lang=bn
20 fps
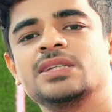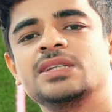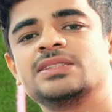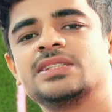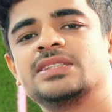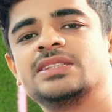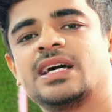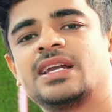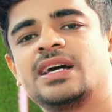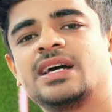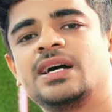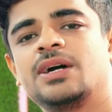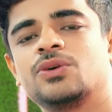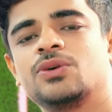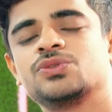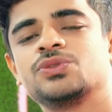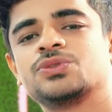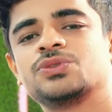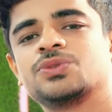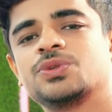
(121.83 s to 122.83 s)
যে যারা
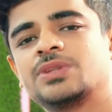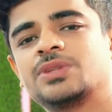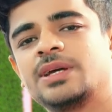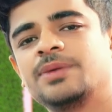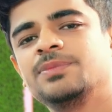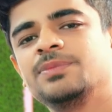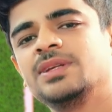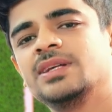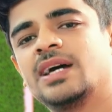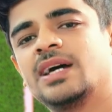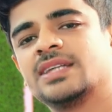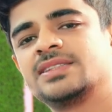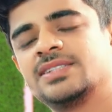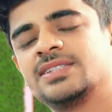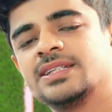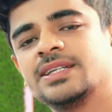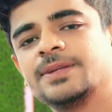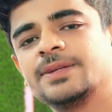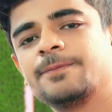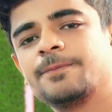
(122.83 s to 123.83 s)
অসুস্থতা নিয়ে
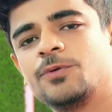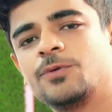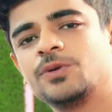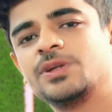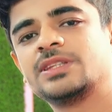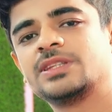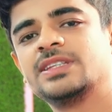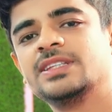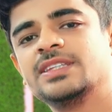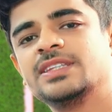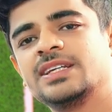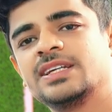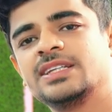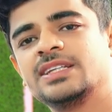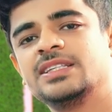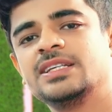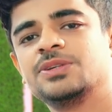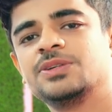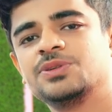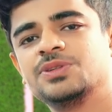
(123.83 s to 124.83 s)
আছেন অনেক দিন থেকে
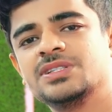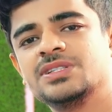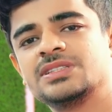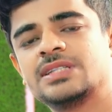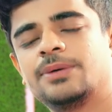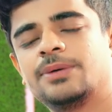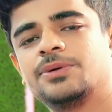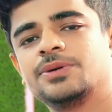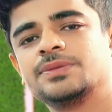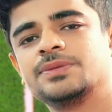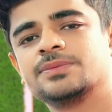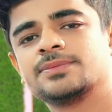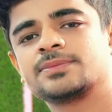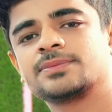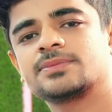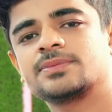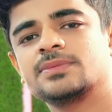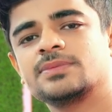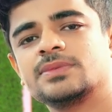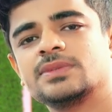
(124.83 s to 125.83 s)
দীর্ঘদিন যাবৎ
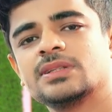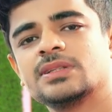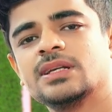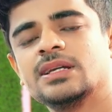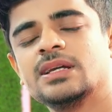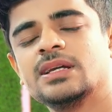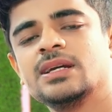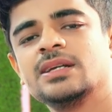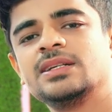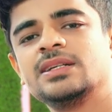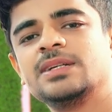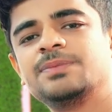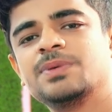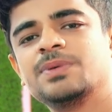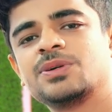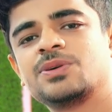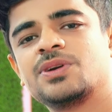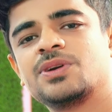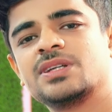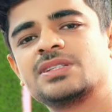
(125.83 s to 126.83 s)

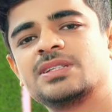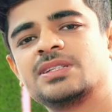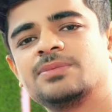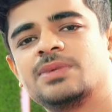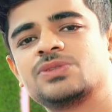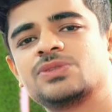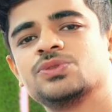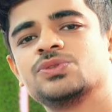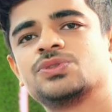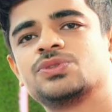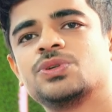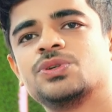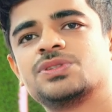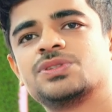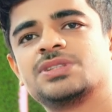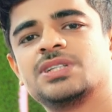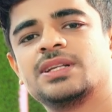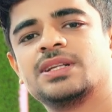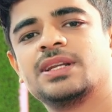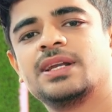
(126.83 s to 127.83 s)
ট্রিটমেন্ট করাচ্ছেন বা সুস্থ
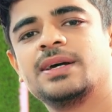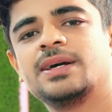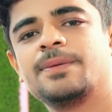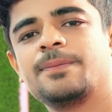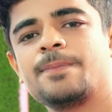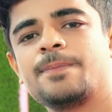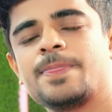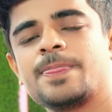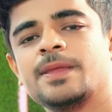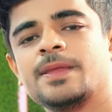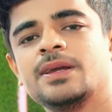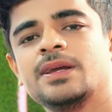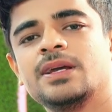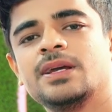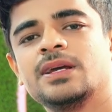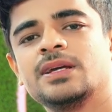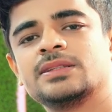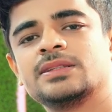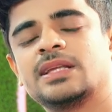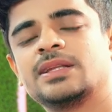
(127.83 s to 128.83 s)
হচ্ছেন না
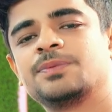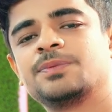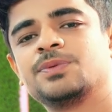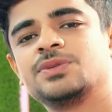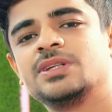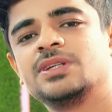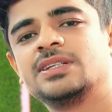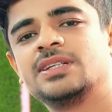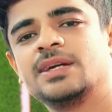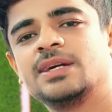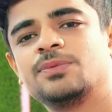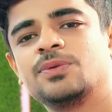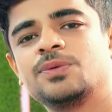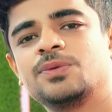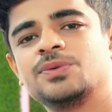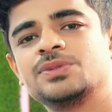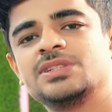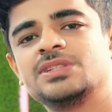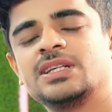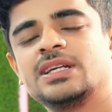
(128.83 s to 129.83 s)
তাদের প্রতি এটাই
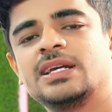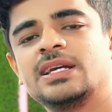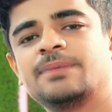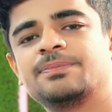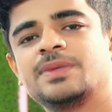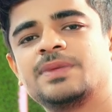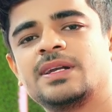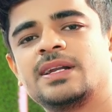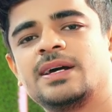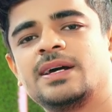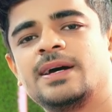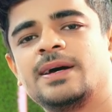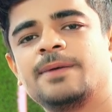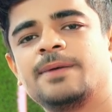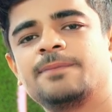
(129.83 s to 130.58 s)
বলবো যে আপনারা